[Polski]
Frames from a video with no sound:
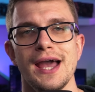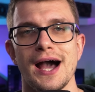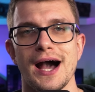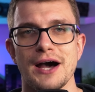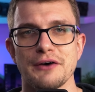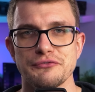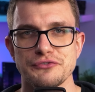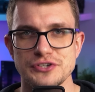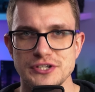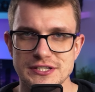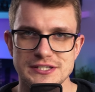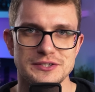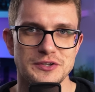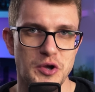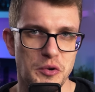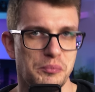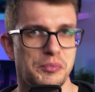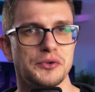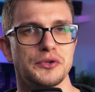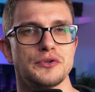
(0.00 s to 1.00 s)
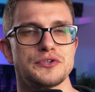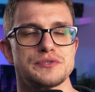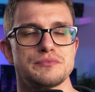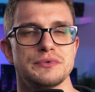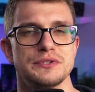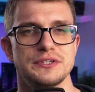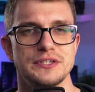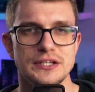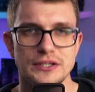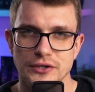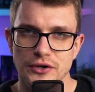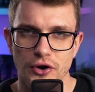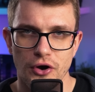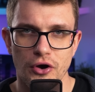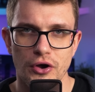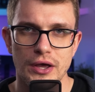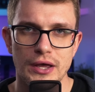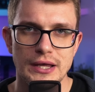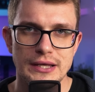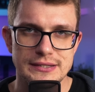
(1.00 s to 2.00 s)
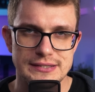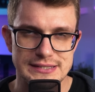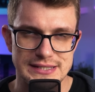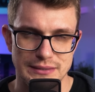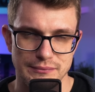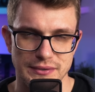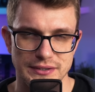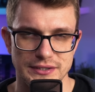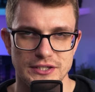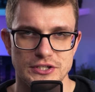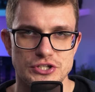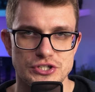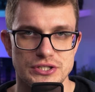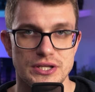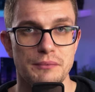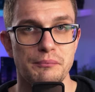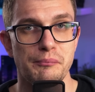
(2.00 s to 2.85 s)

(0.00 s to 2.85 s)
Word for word: a wszystko po to, żeby tylko systematycznie